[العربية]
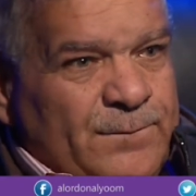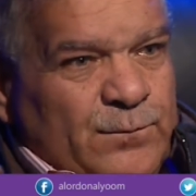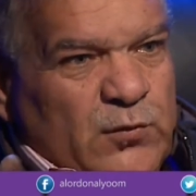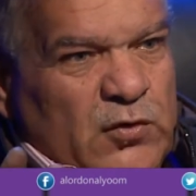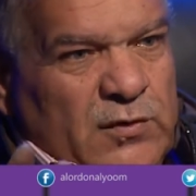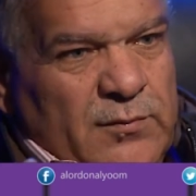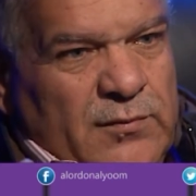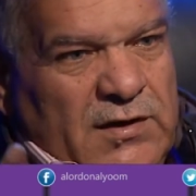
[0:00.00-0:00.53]

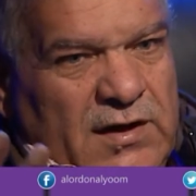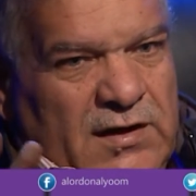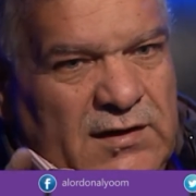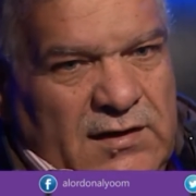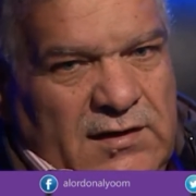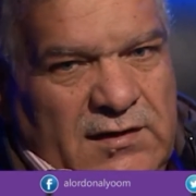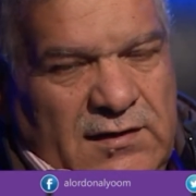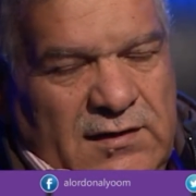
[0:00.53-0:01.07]
مهمه على
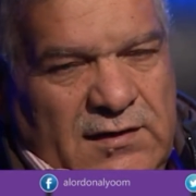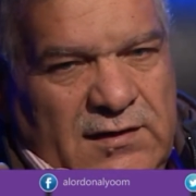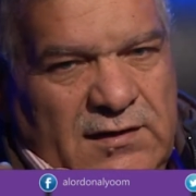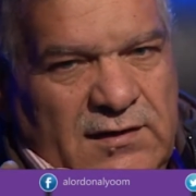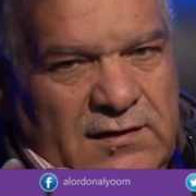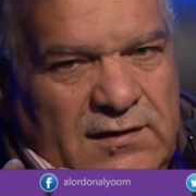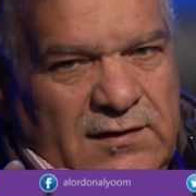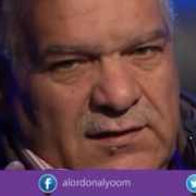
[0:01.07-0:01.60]

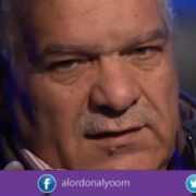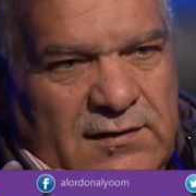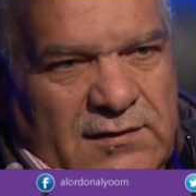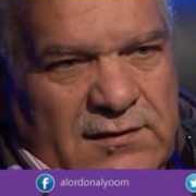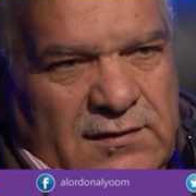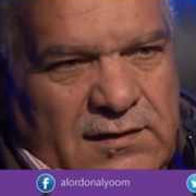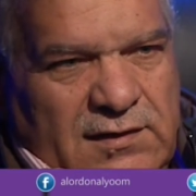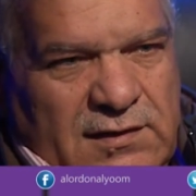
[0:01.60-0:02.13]

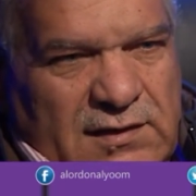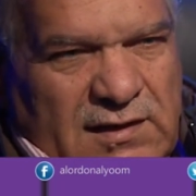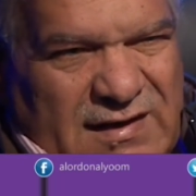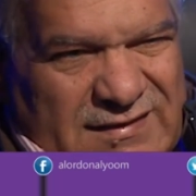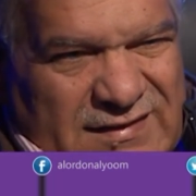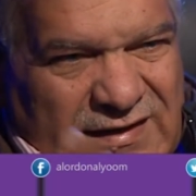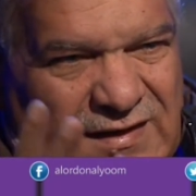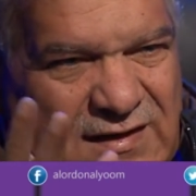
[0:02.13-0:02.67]

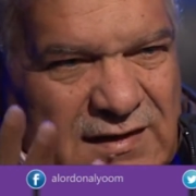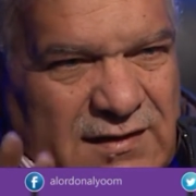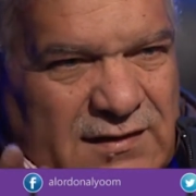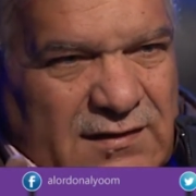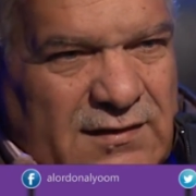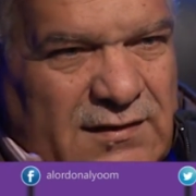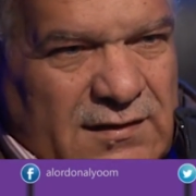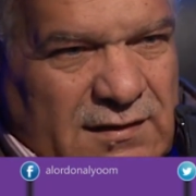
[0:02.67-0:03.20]
الاداء
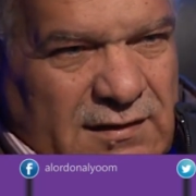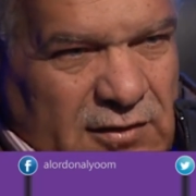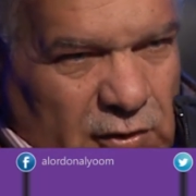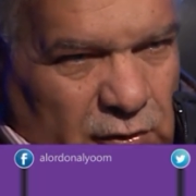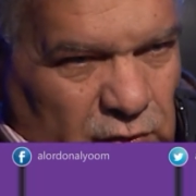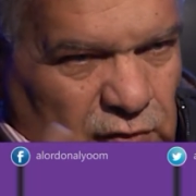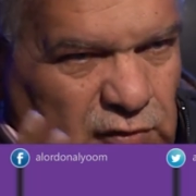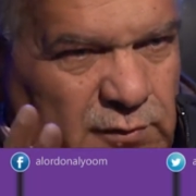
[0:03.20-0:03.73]

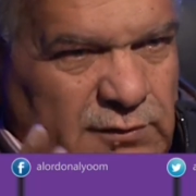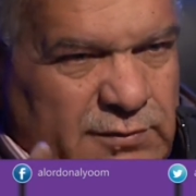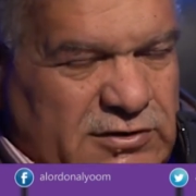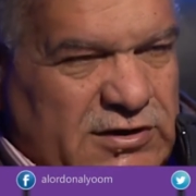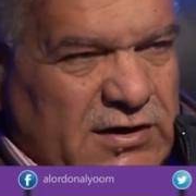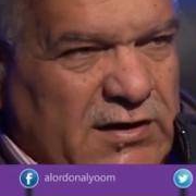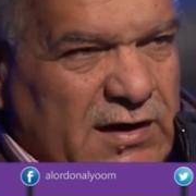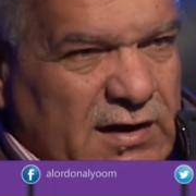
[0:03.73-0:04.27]
الحكومي
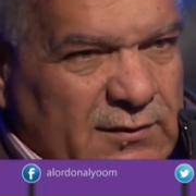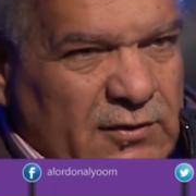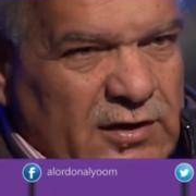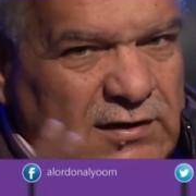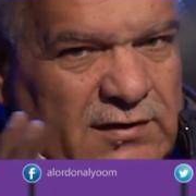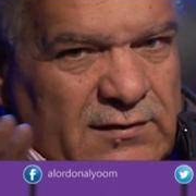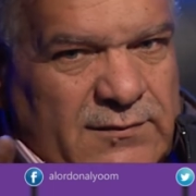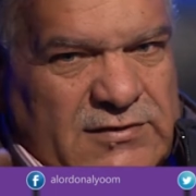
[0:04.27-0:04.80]
بشكل عام
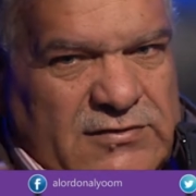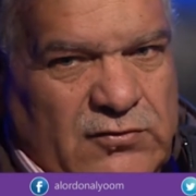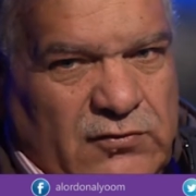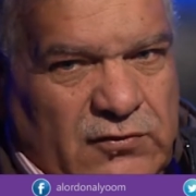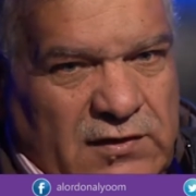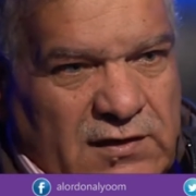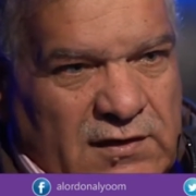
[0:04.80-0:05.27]
وعلى المسؤول